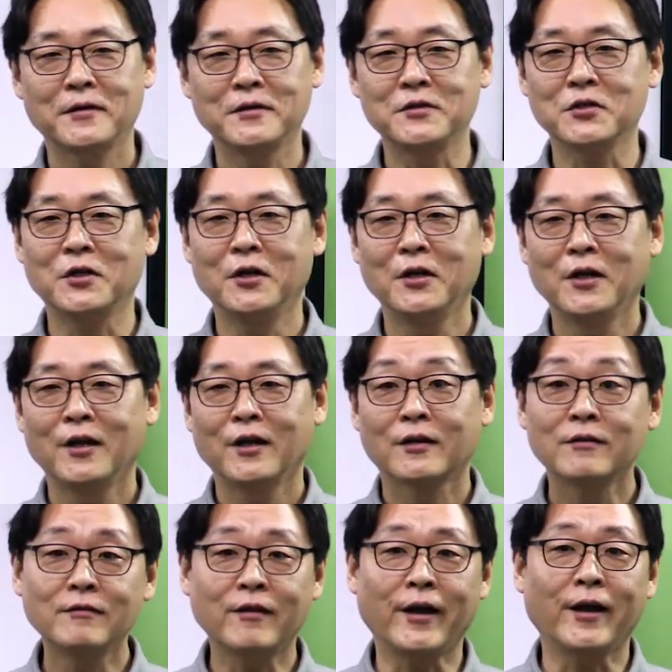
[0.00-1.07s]
그죠?
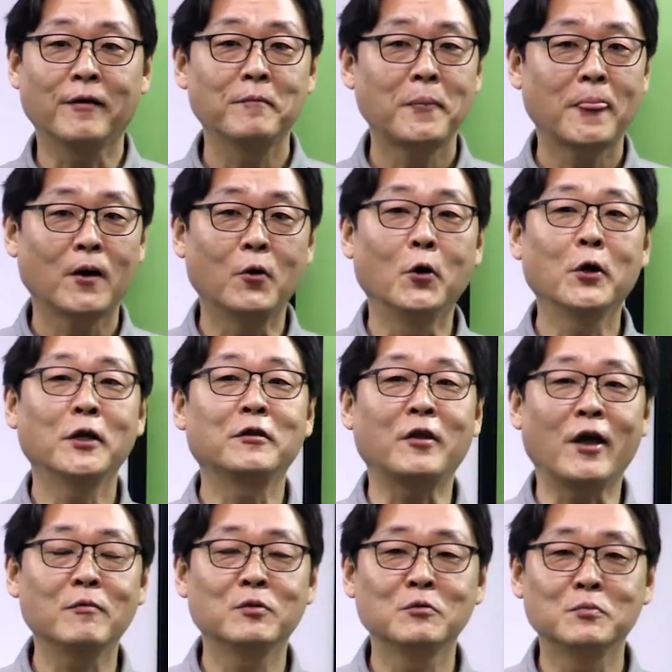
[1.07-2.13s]
근데 거의
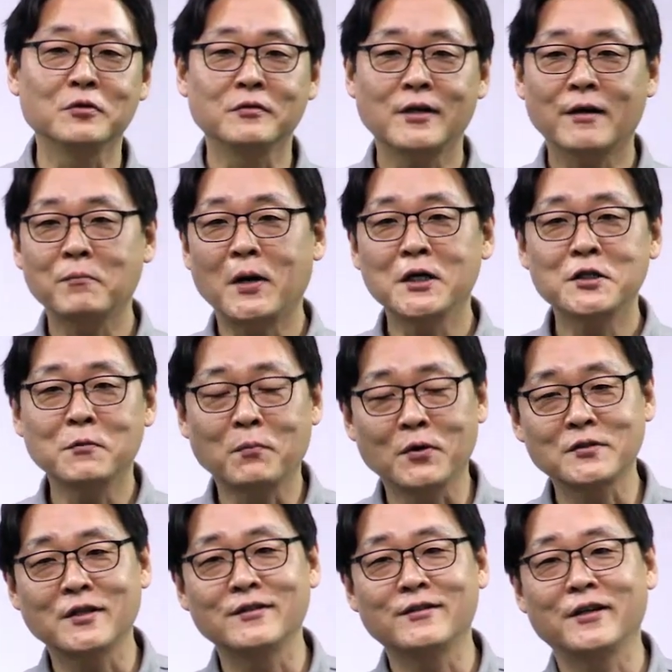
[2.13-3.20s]
대부분 약
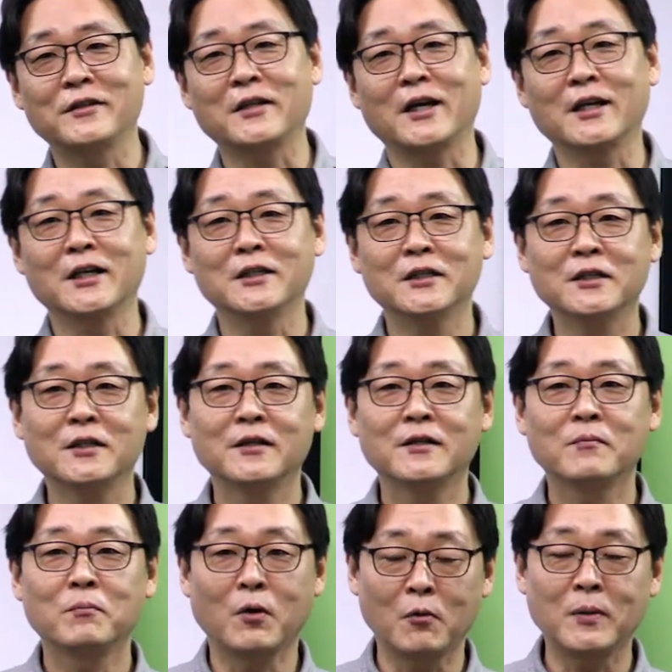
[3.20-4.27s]
80%에 달하는
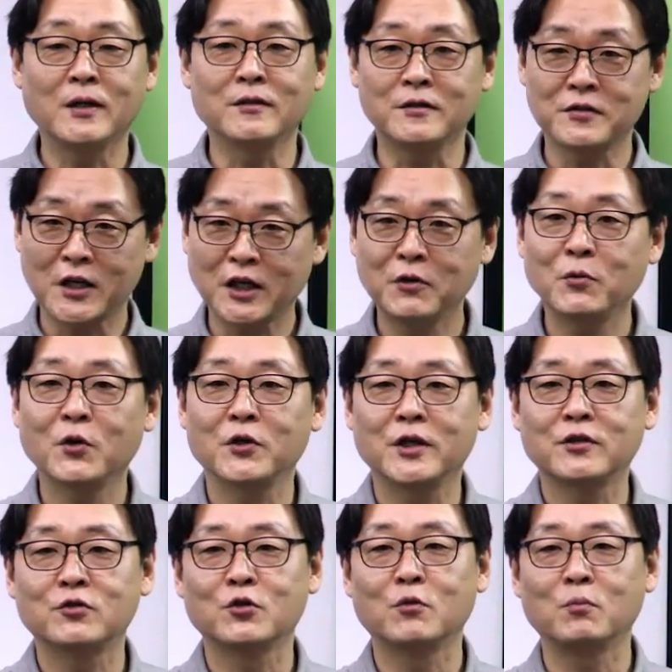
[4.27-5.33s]
법안들
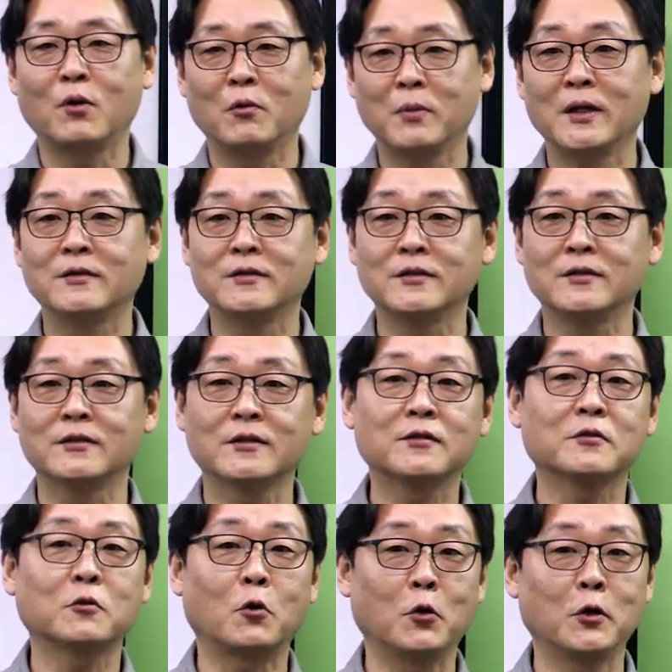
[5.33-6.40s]
상임위원회 에 들어온
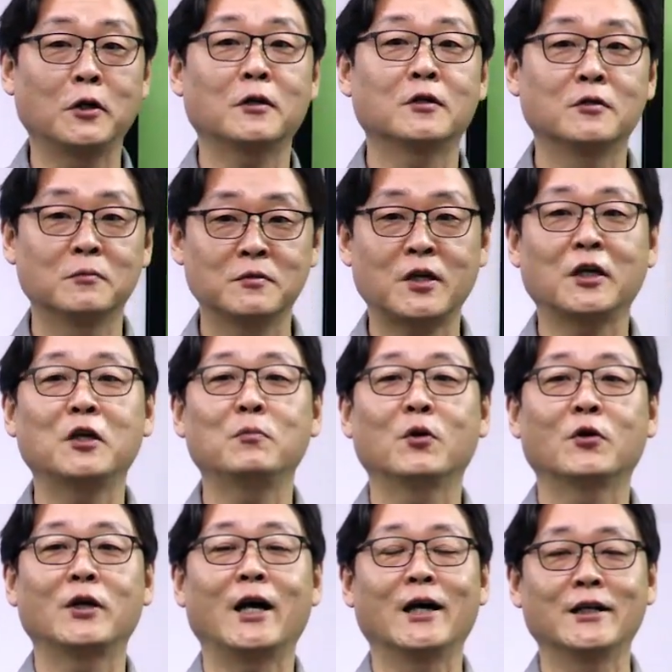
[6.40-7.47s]
법안들은 거의 그
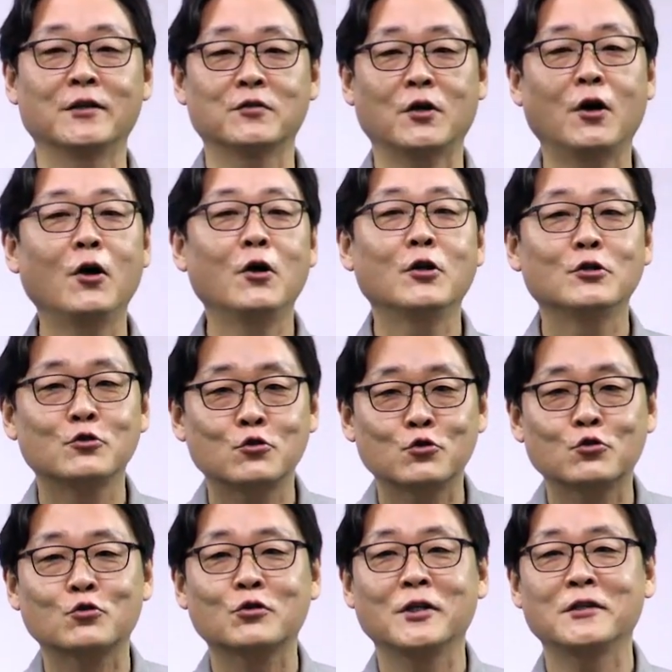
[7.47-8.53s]
상임위원회 안에서
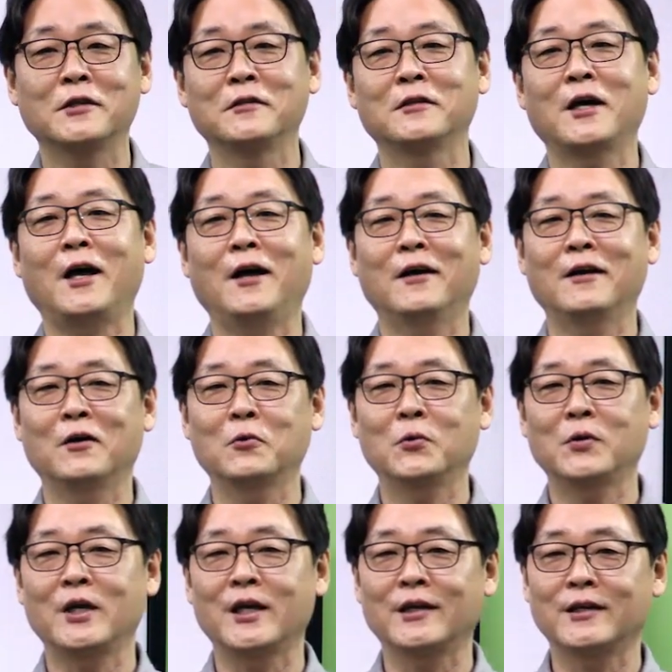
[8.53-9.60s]
죽게
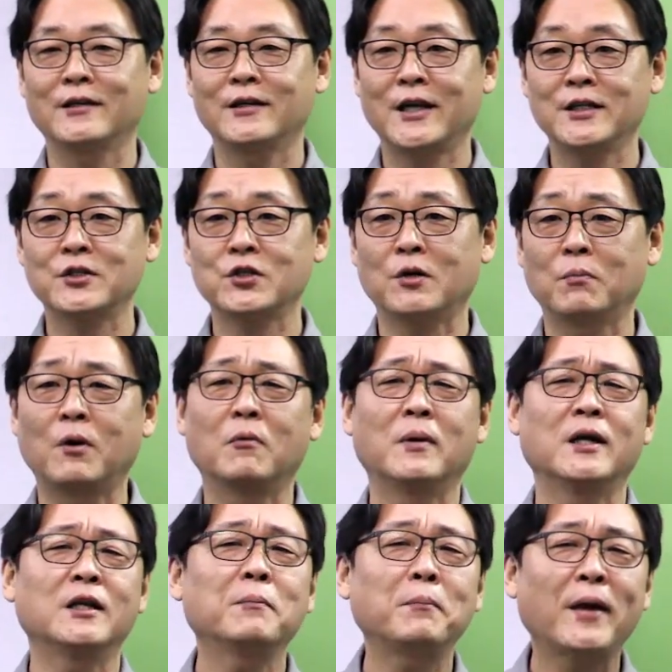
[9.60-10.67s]
된다라고 얘기를 했죠.
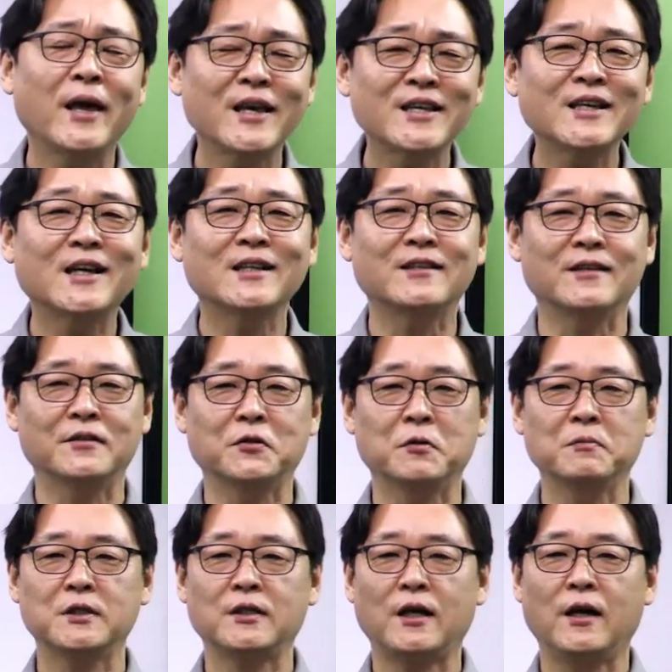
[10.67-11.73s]
법안이 폐기가 되는
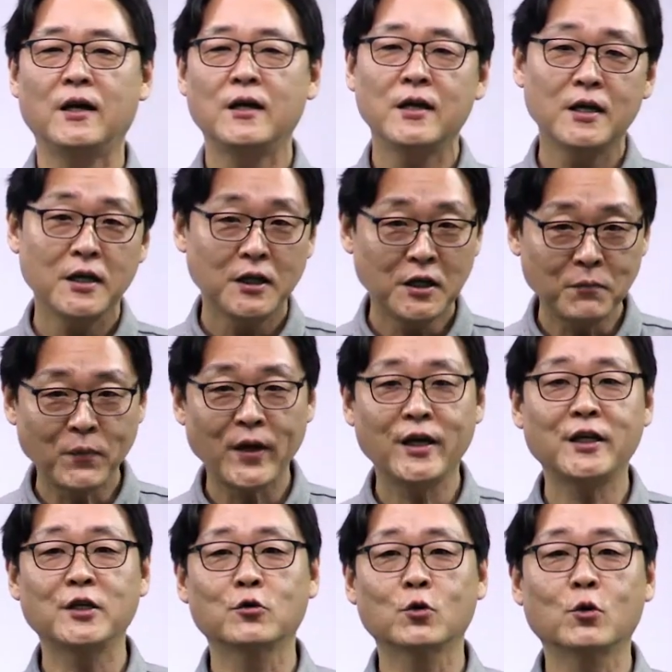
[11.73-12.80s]
겁니다. 이
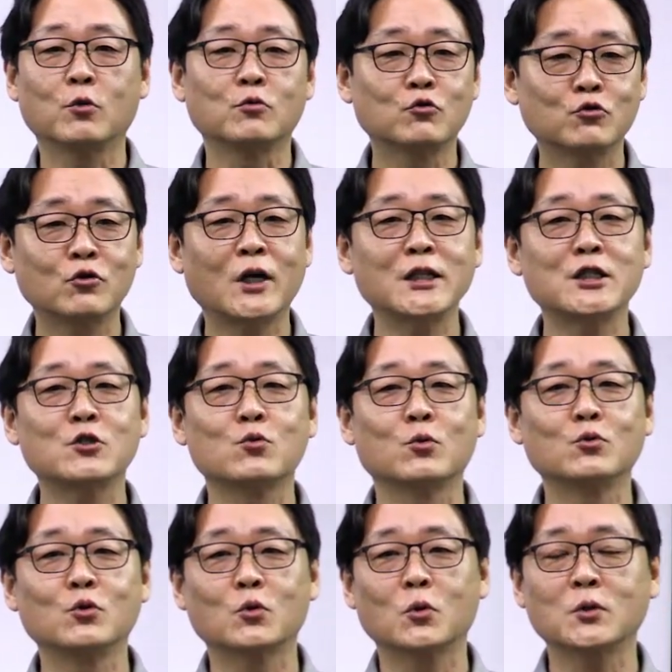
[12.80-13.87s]
폐기도 두 가지
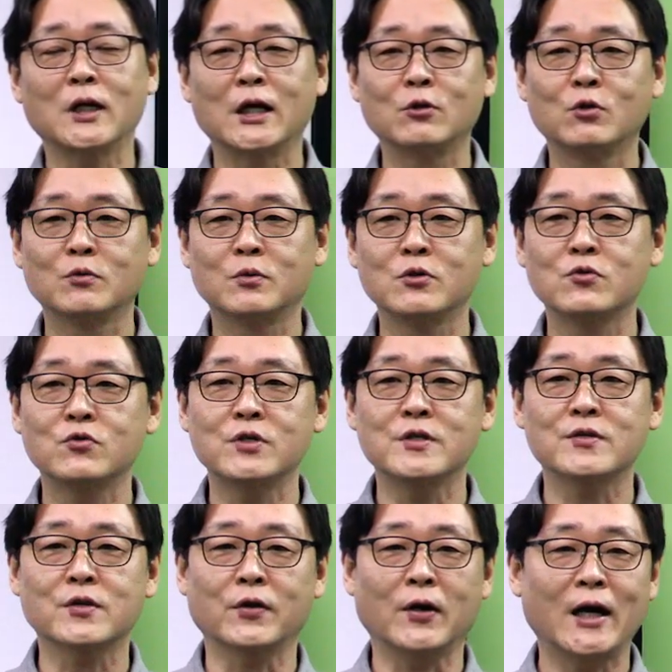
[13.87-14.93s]
종류로 나누어 볼 수
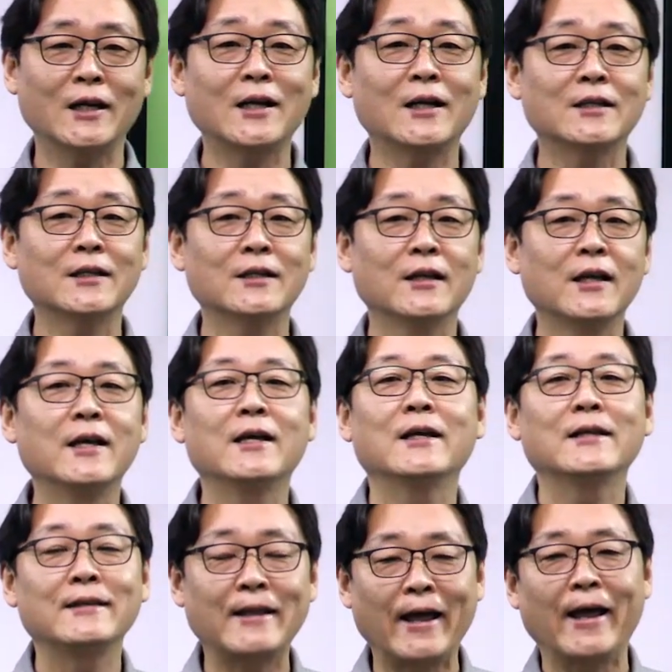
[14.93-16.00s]
있어요. 하나는
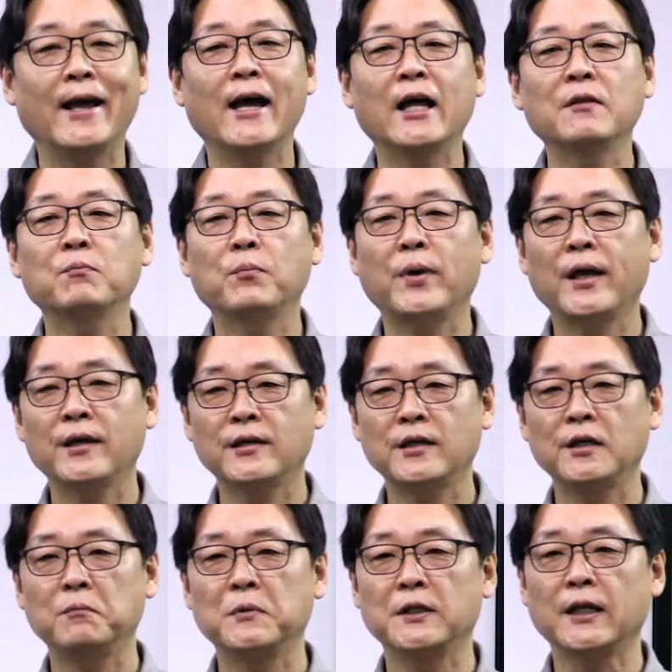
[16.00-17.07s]
대한
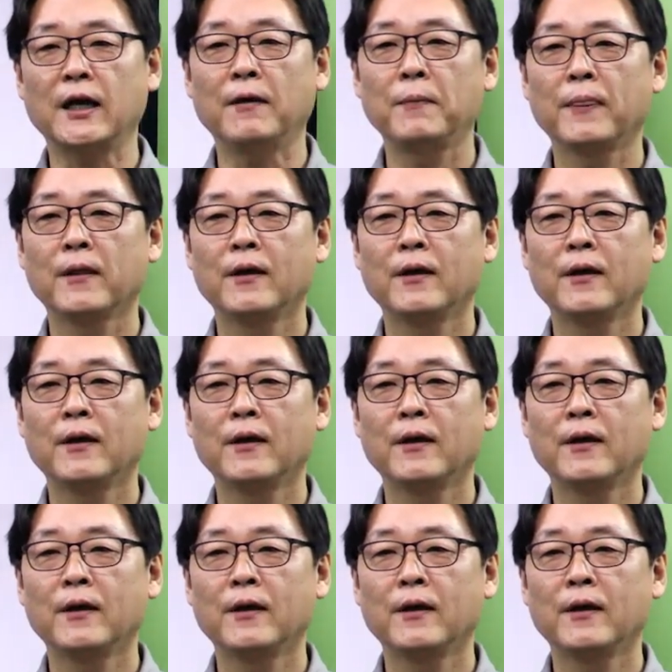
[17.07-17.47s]
폐기입니다.